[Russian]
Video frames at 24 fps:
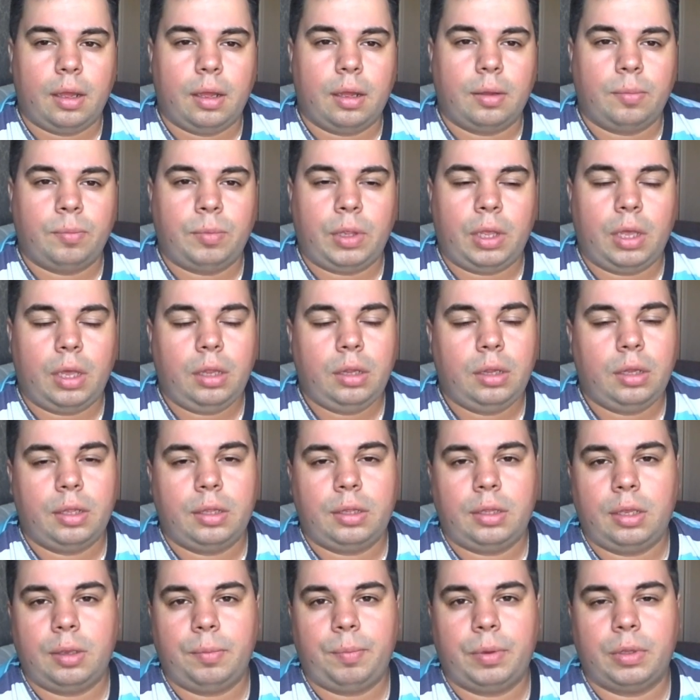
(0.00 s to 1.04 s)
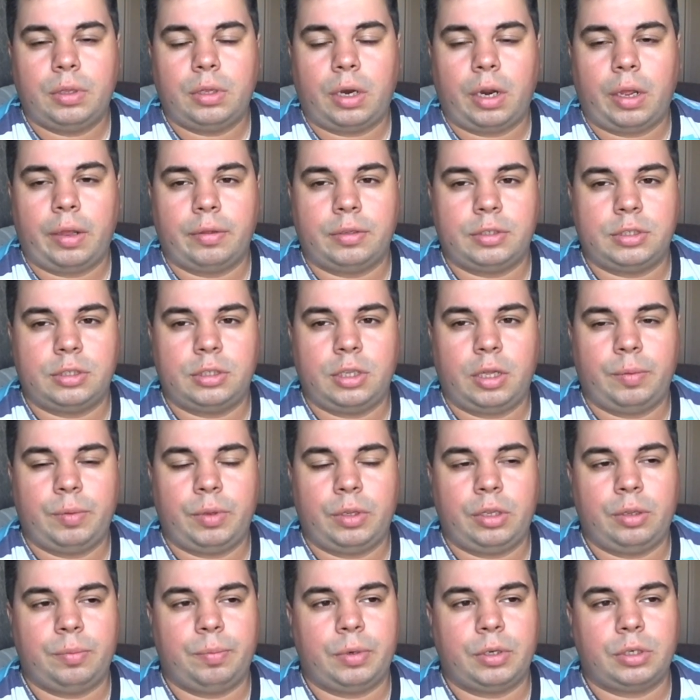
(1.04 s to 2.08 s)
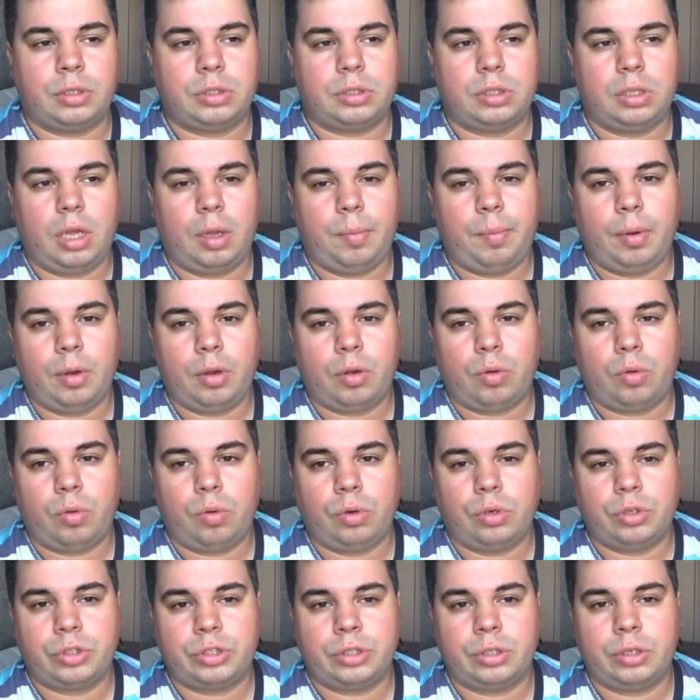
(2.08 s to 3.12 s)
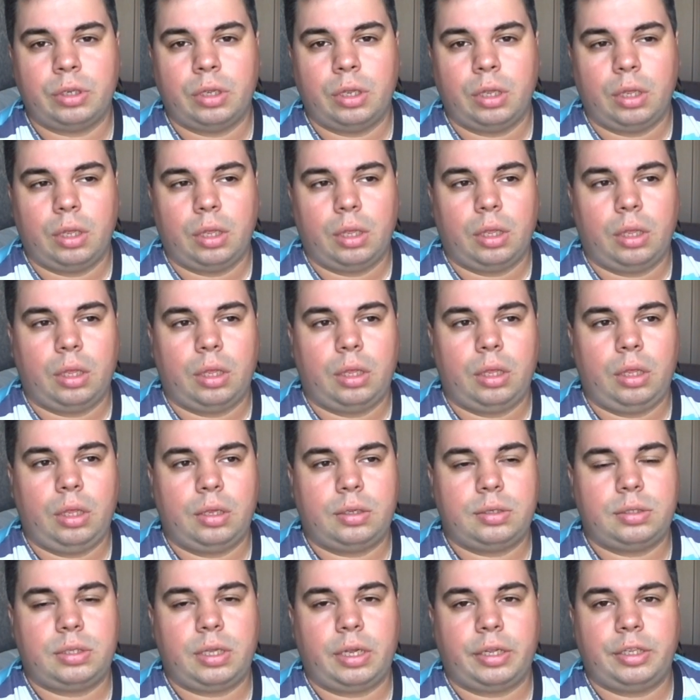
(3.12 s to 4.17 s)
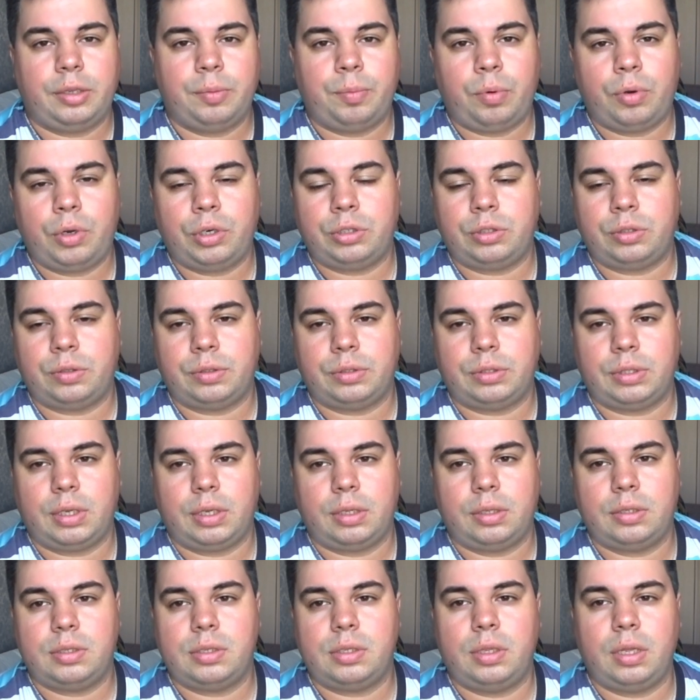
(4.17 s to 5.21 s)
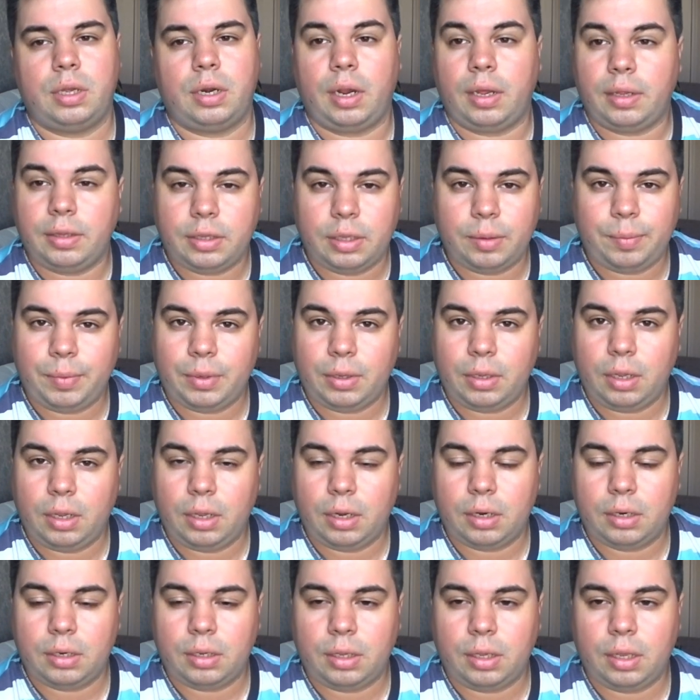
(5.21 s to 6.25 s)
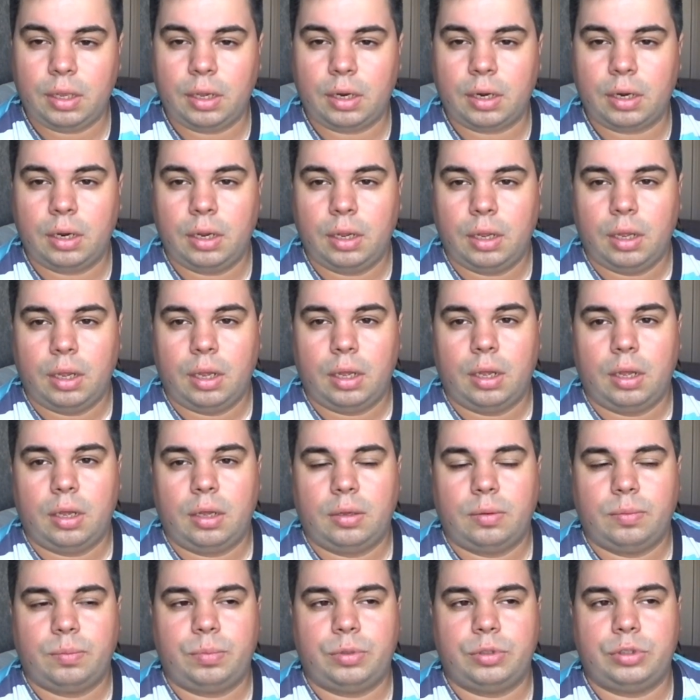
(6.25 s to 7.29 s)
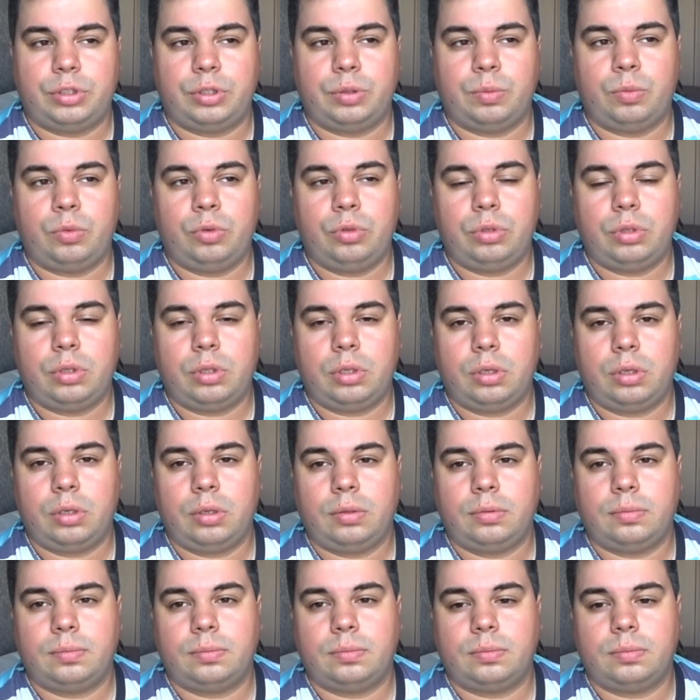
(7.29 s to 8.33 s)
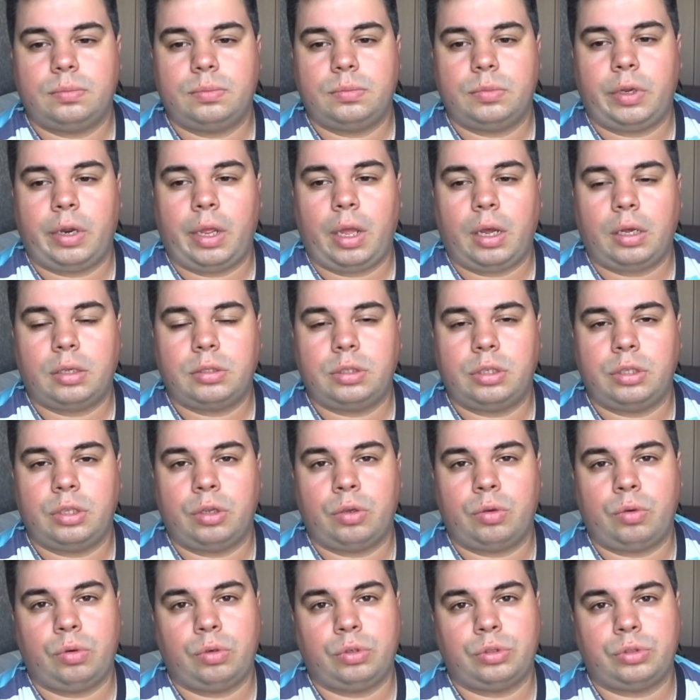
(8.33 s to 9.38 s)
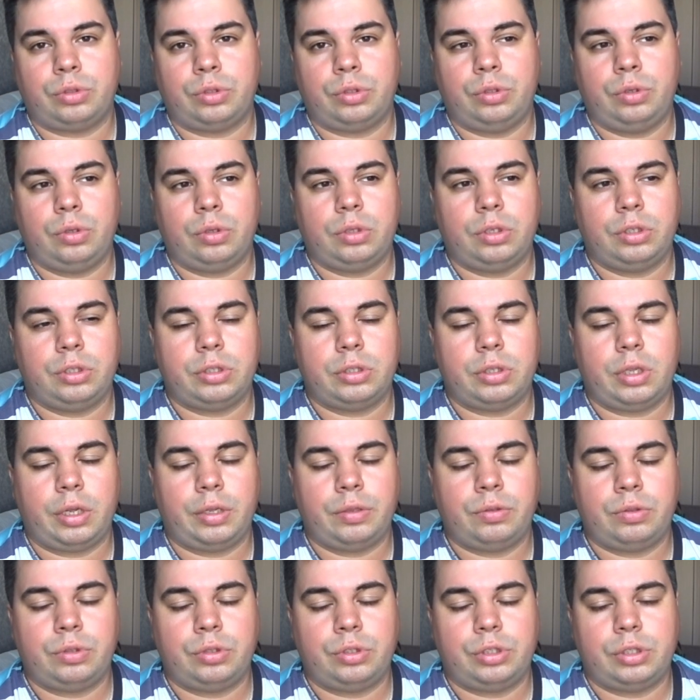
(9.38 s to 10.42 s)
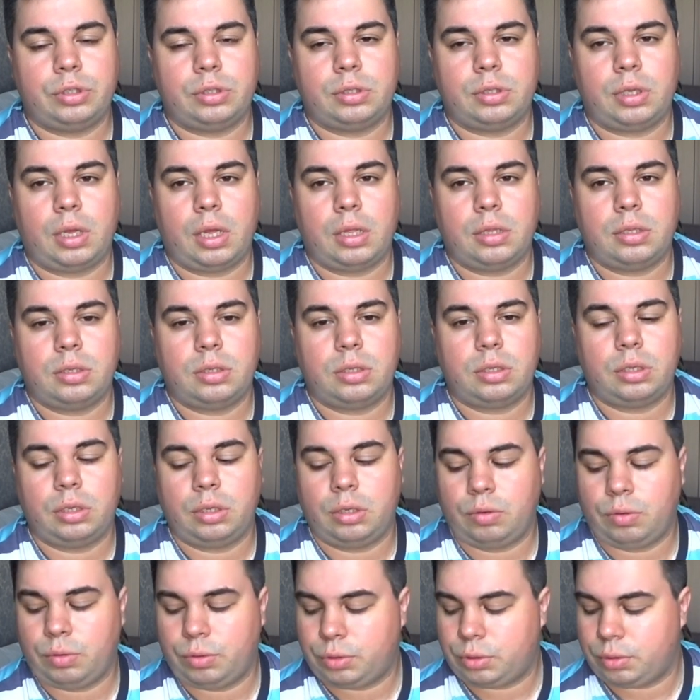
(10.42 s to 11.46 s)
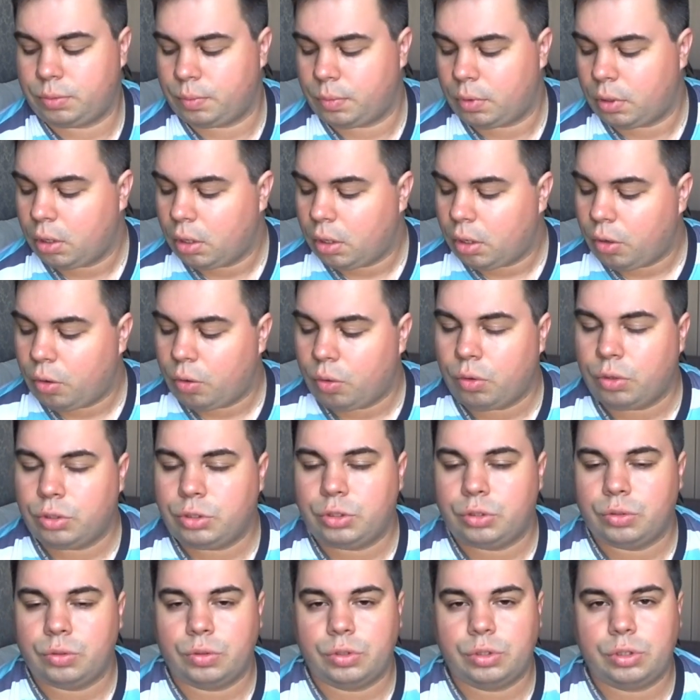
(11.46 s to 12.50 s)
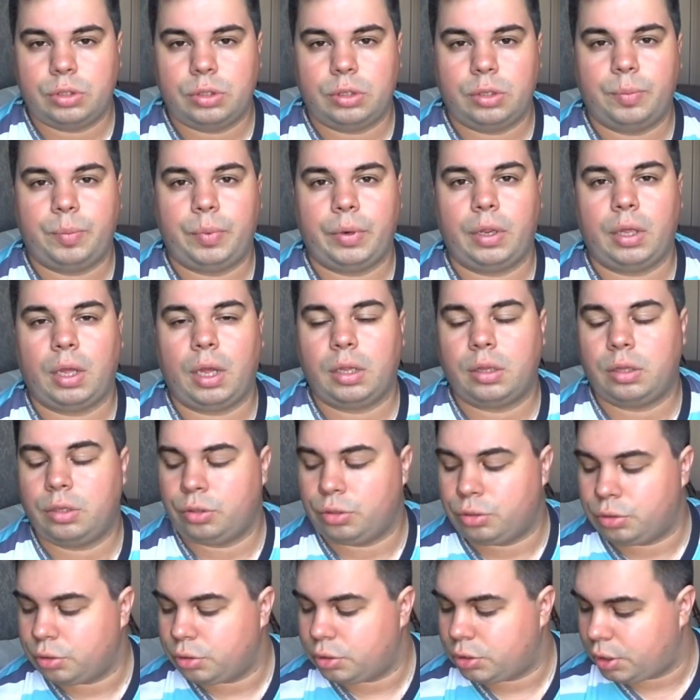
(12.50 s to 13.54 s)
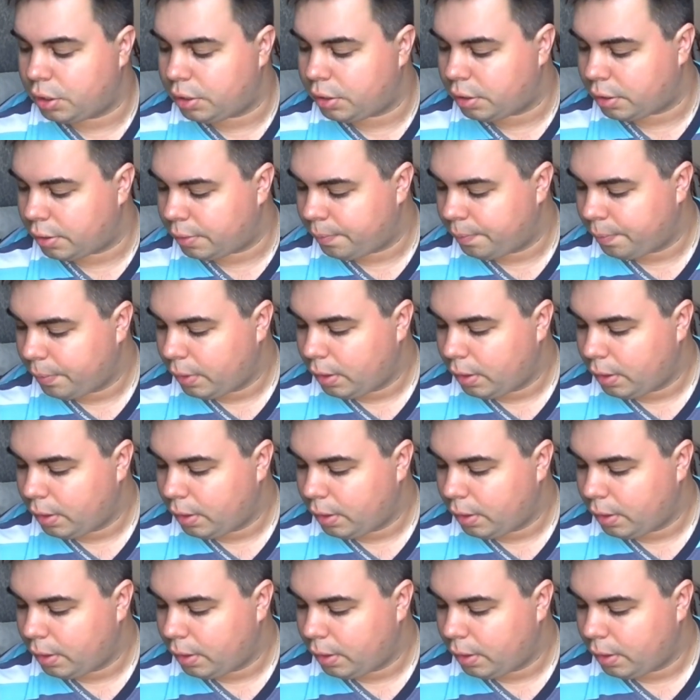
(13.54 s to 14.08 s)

Мне она не понравилась, она мне не пошла по коже. И, кстати, пользовался я дезодорантами Гарниер. Почему-то реакция на кожу идет, начинает все чесаться. И, в общем, очень-очень неприятное ощущение.